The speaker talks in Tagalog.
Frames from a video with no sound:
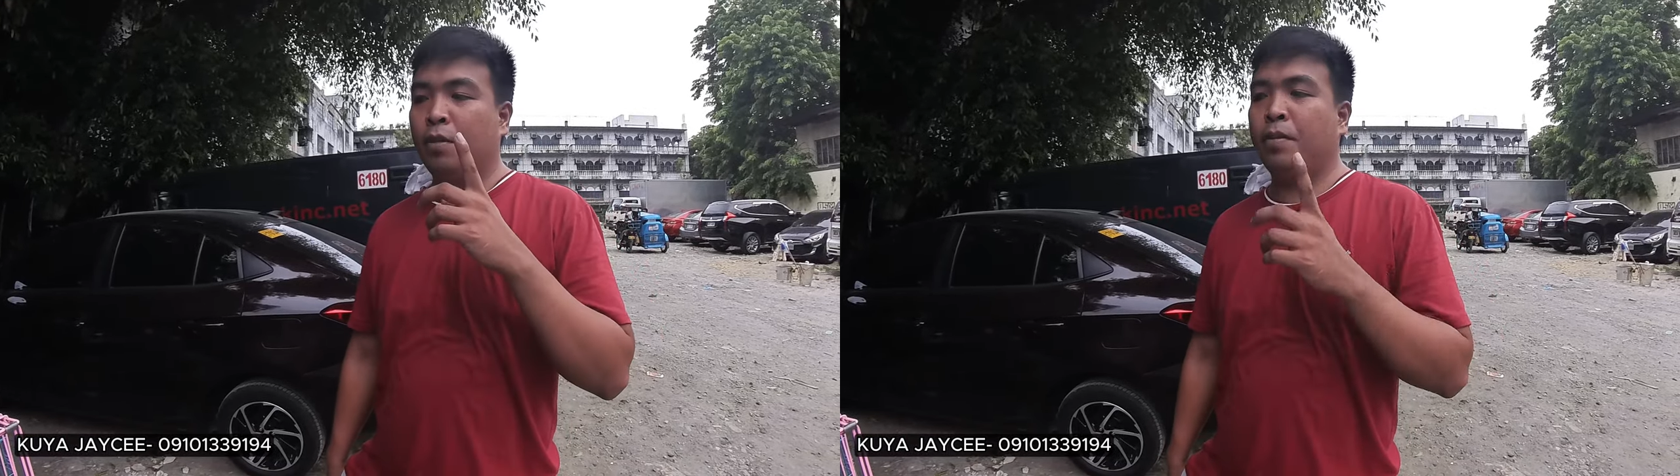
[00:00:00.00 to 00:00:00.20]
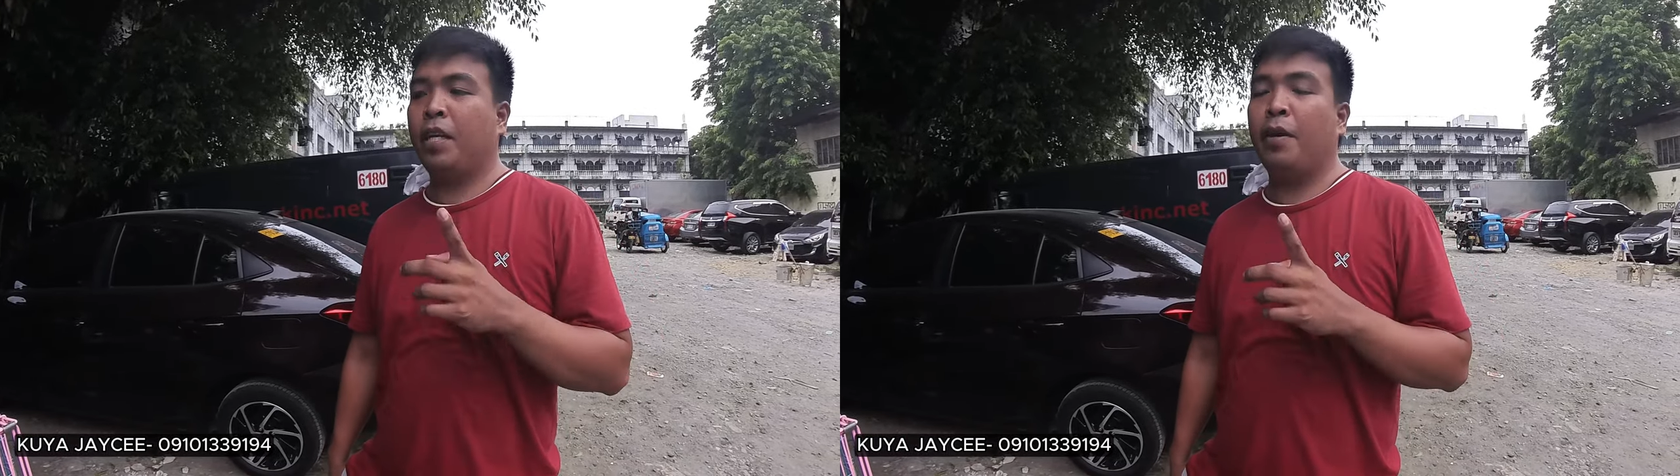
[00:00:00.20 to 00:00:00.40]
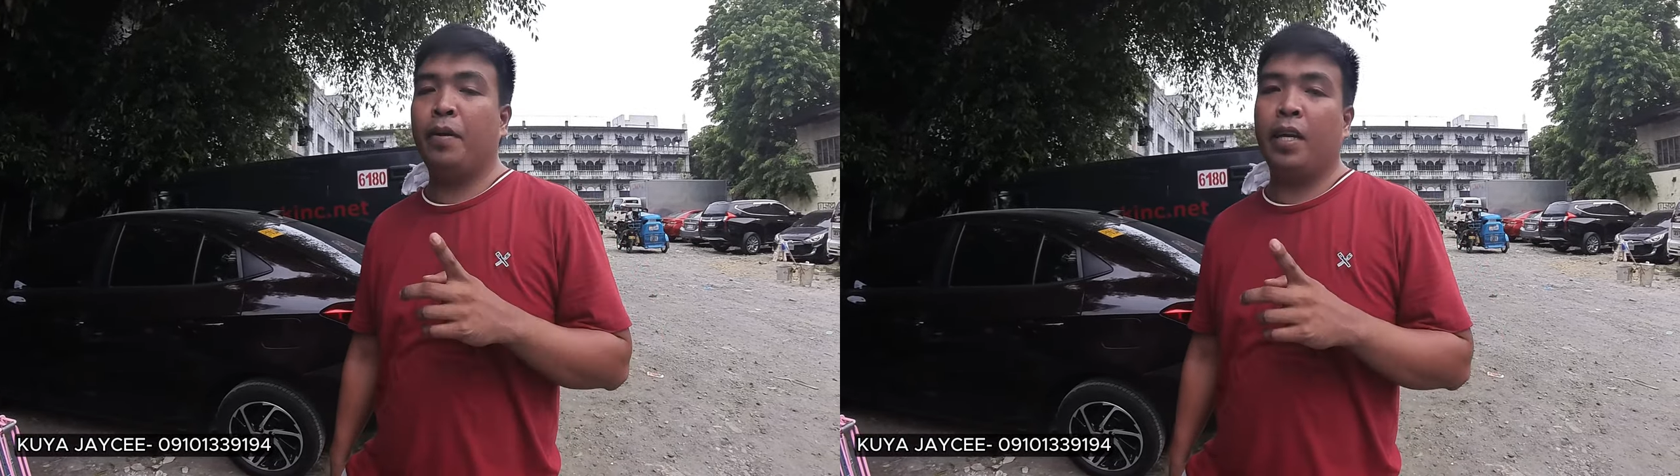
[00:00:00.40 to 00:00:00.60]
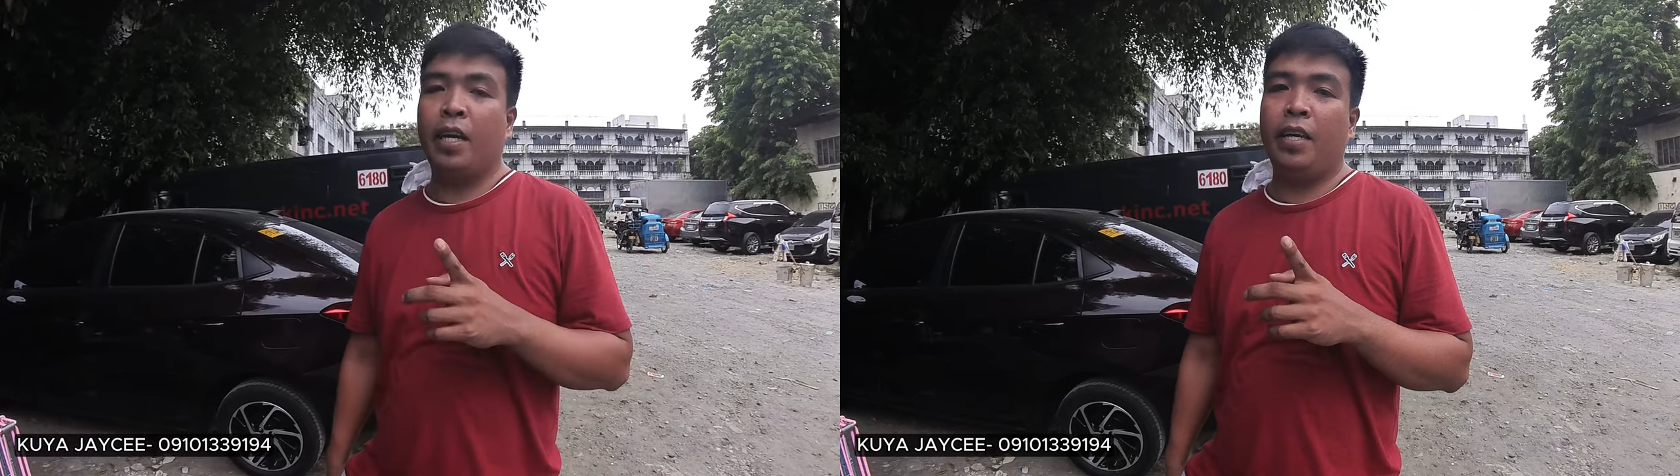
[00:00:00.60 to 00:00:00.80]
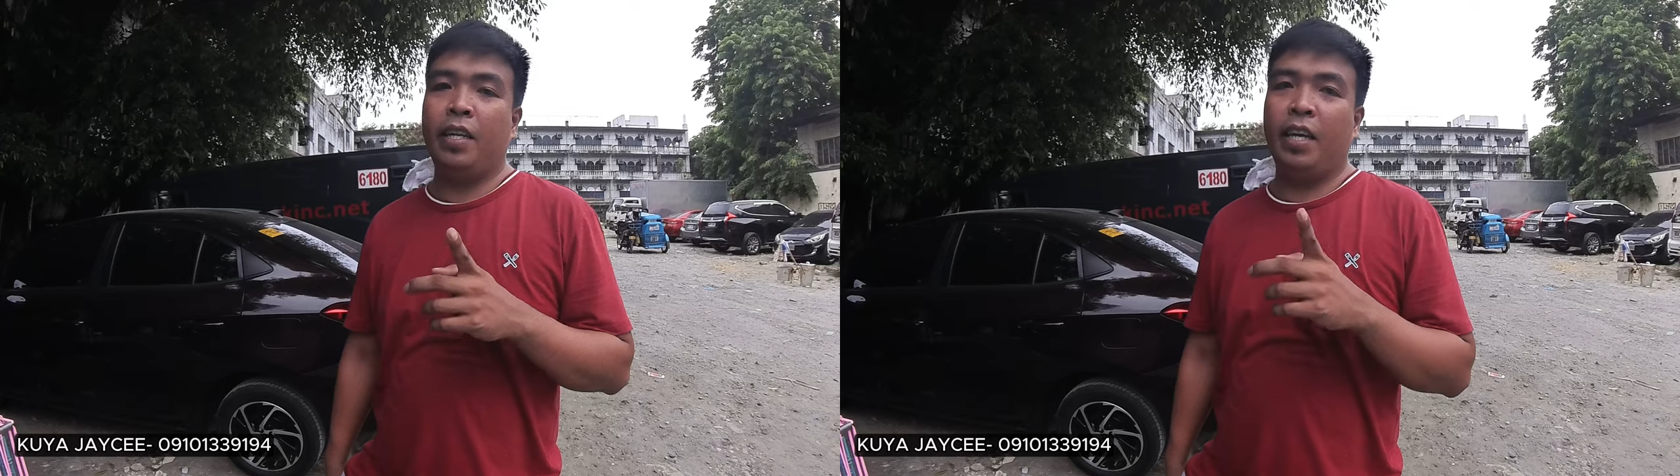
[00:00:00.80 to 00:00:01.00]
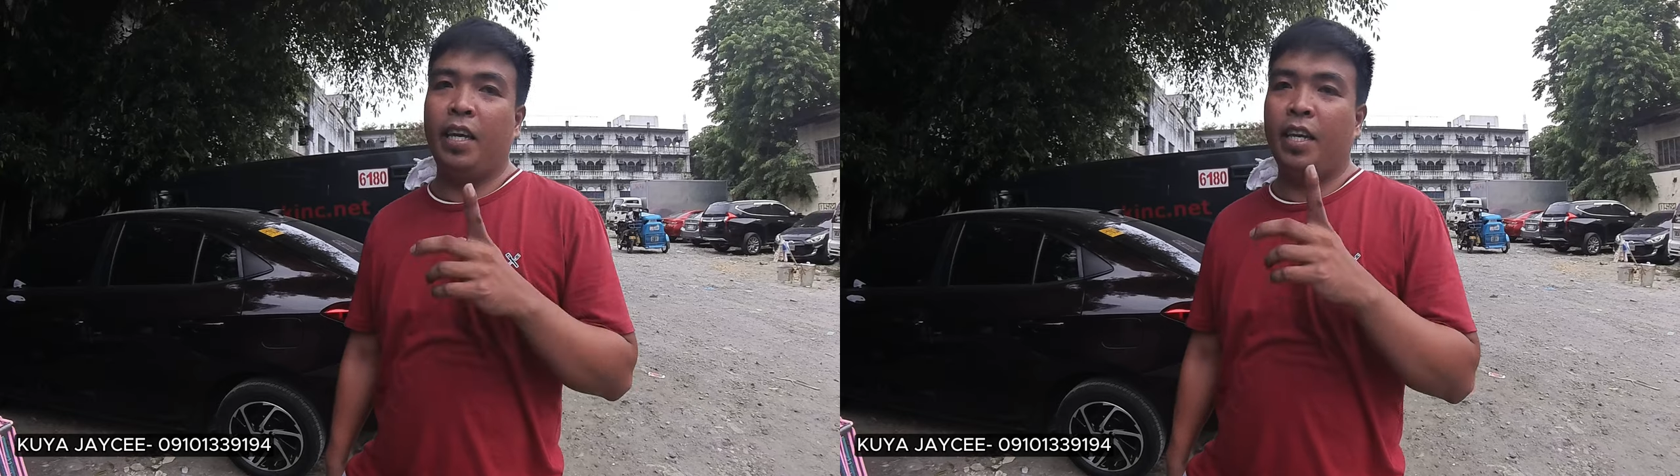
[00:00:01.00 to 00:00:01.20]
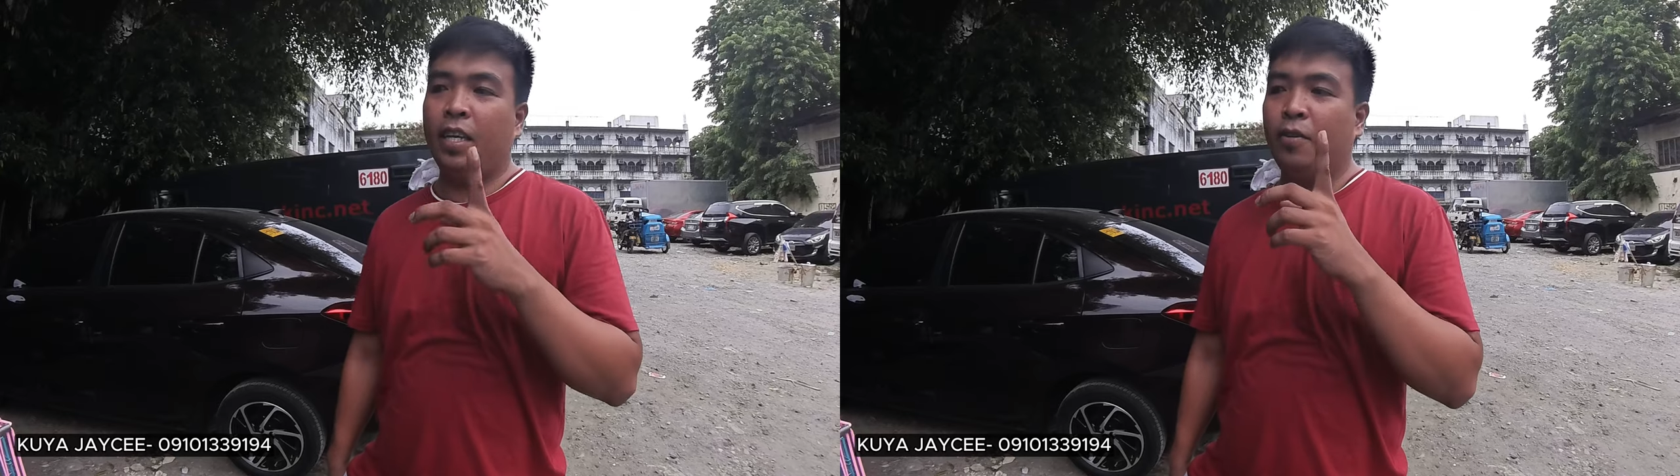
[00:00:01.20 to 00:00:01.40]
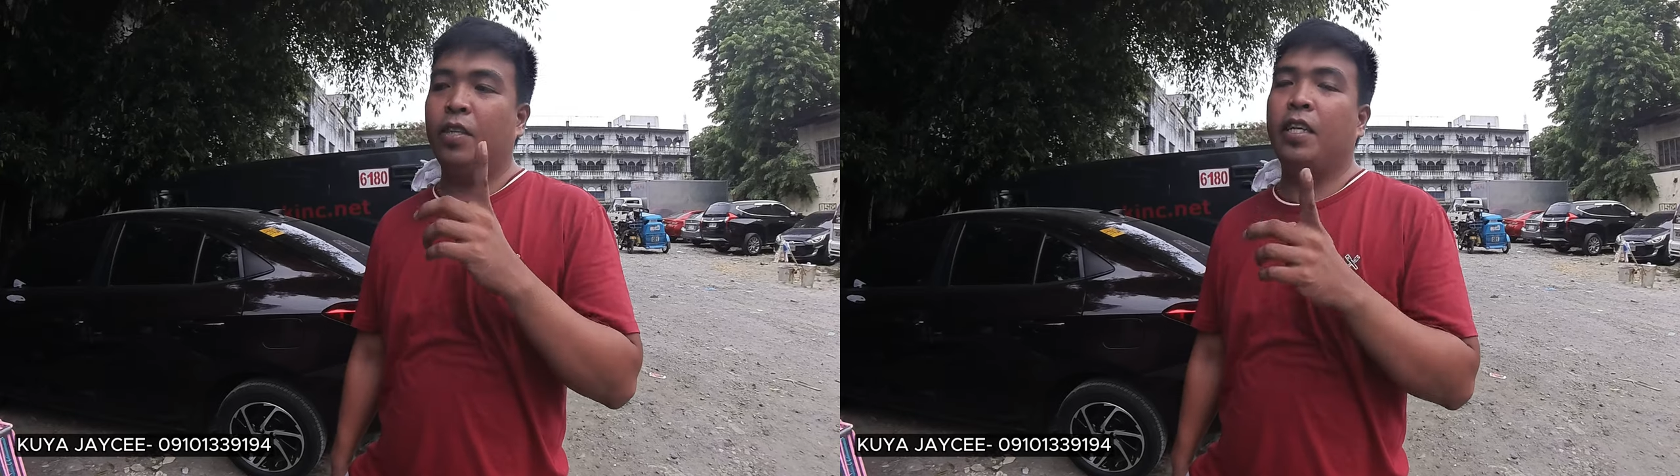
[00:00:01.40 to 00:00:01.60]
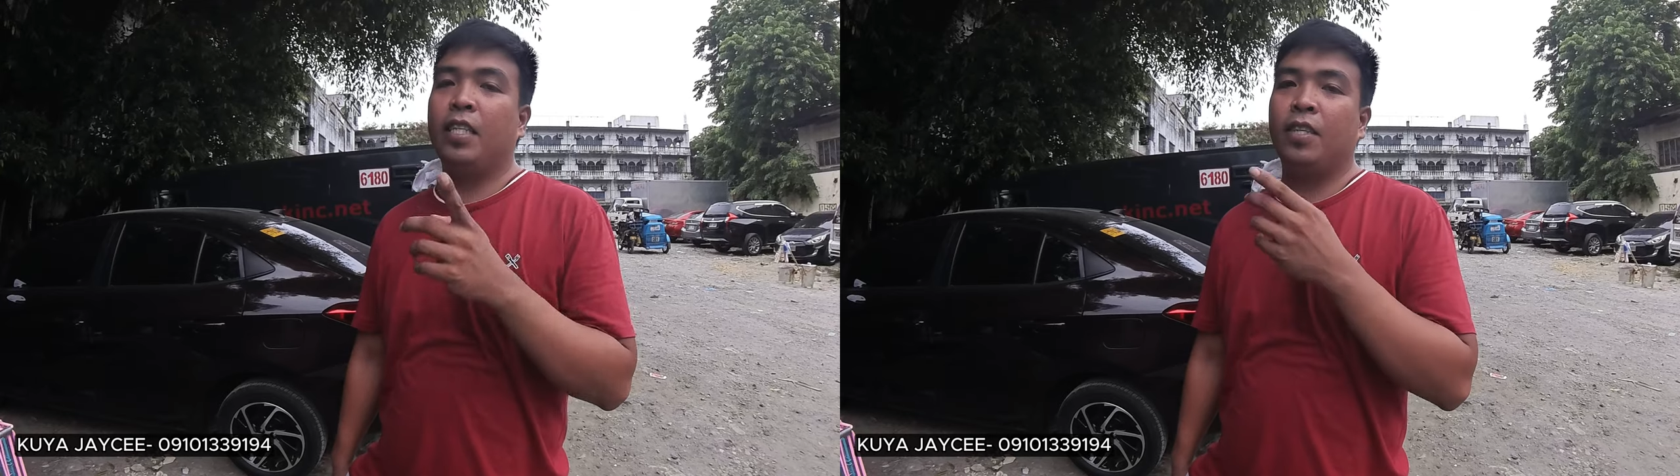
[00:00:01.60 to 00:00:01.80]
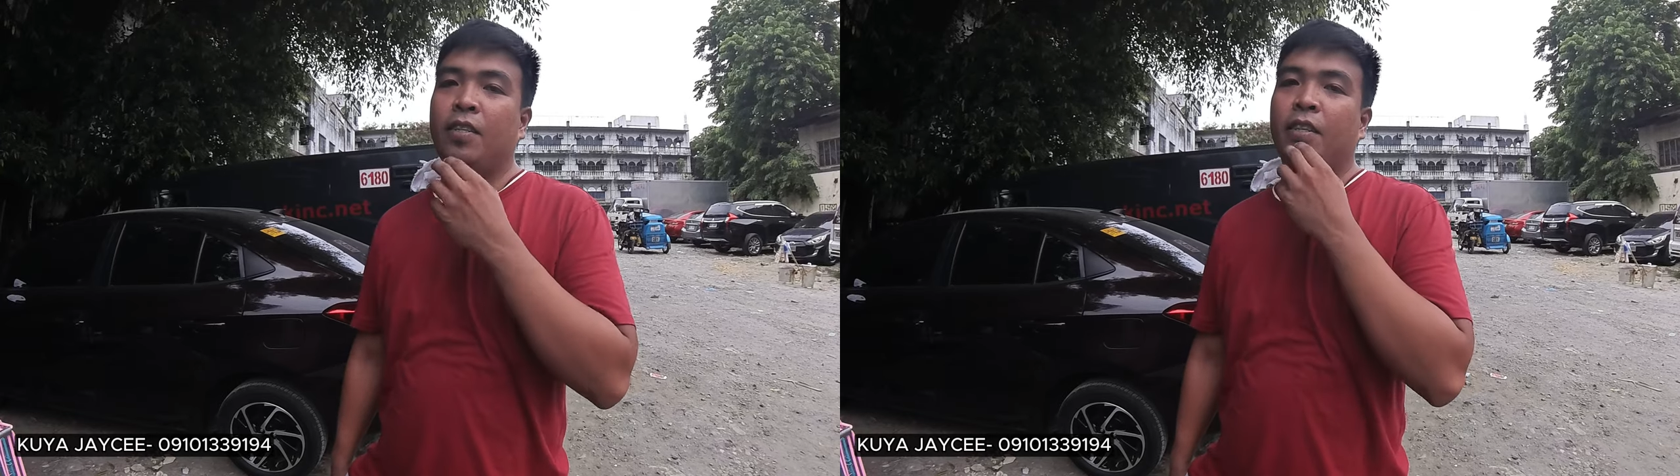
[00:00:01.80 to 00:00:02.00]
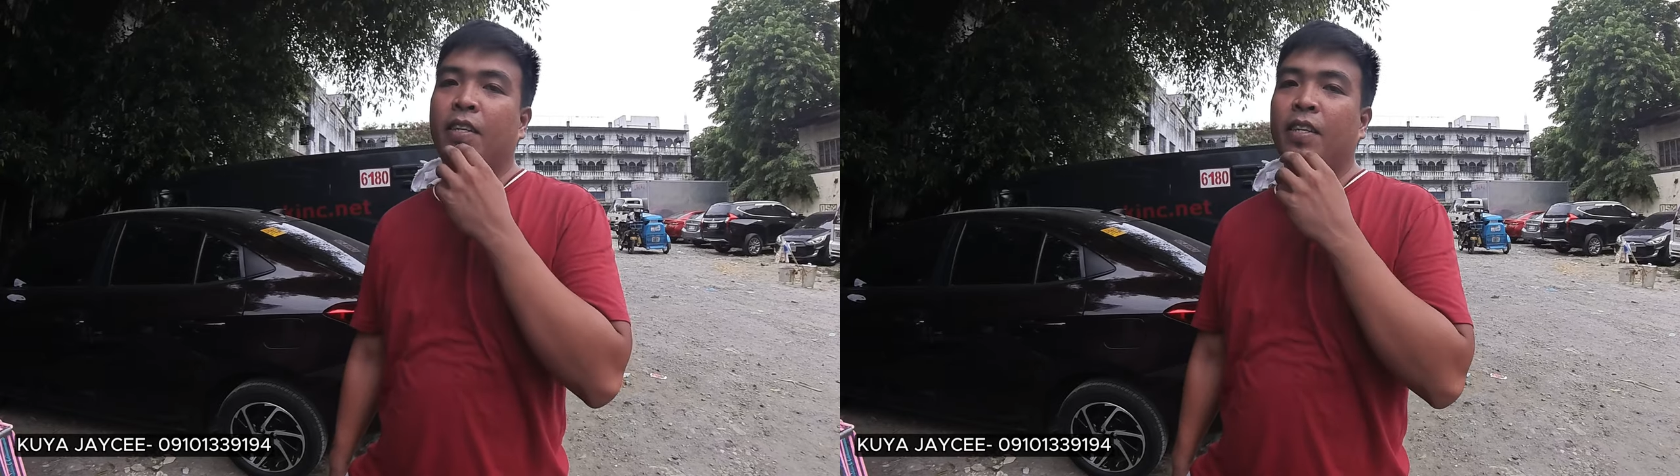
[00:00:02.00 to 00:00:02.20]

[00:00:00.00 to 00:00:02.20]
subscriber kayo ni Kuya Jason.